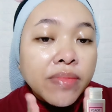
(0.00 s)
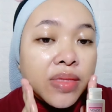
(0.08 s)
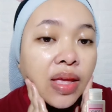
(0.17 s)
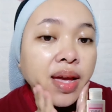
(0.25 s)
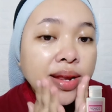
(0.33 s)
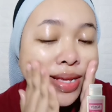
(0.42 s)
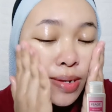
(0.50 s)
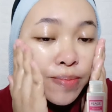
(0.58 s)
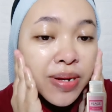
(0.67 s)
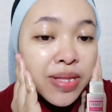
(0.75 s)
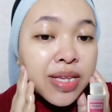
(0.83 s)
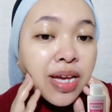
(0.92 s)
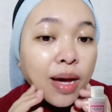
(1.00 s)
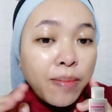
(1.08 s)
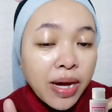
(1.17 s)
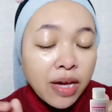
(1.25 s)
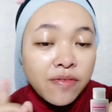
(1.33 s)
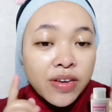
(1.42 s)
nah ini seperti nggak
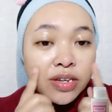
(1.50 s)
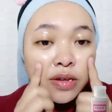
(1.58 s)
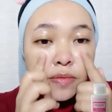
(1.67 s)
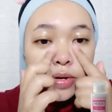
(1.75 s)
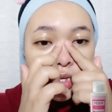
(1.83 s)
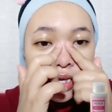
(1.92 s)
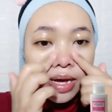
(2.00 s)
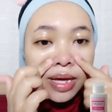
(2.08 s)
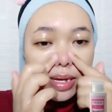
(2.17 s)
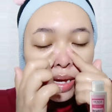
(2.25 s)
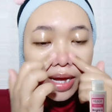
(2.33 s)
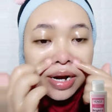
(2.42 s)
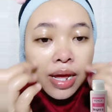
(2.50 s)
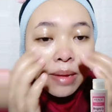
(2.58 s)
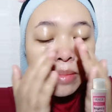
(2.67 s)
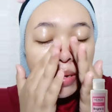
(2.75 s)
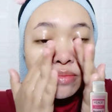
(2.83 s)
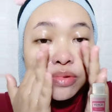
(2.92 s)
pakai facial wash ya karena
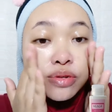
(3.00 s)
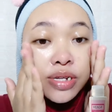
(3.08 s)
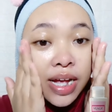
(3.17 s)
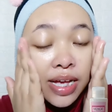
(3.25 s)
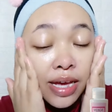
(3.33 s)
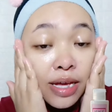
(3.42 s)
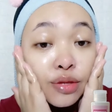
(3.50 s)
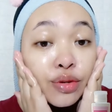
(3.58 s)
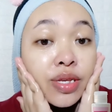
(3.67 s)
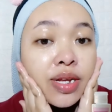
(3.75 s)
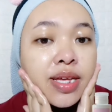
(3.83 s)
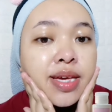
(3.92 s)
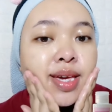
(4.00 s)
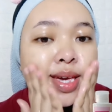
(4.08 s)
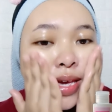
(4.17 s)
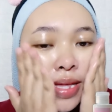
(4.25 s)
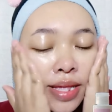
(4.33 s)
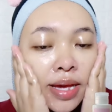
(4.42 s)
emang busanya itu
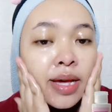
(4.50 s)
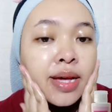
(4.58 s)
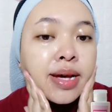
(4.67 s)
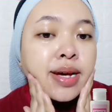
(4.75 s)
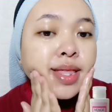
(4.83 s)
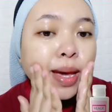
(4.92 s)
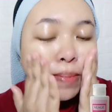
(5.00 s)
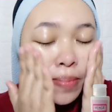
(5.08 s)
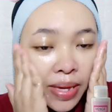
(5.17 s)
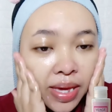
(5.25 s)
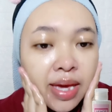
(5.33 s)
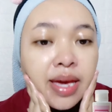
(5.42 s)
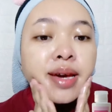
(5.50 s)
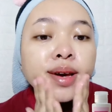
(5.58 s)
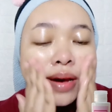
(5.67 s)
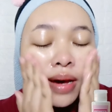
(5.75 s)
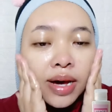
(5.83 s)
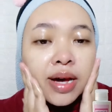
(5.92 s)
sedikit tapi
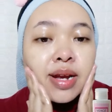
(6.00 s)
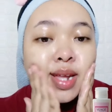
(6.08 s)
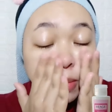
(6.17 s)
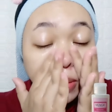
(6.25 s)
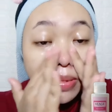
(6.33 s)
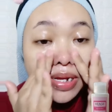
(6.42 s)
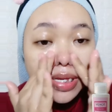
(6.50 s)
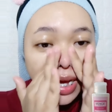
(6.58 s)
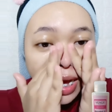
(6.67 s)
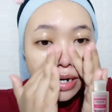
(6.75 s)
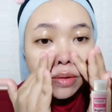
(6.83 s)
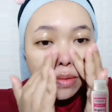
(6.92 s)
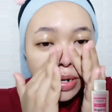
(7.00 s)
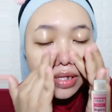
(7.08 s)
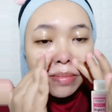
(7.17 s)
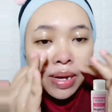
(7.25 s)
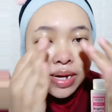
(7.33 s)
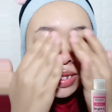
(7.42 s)
uh, dia membersihkan
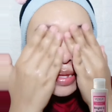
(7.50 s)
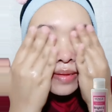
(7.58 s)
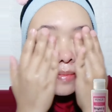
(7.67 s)
kulit banget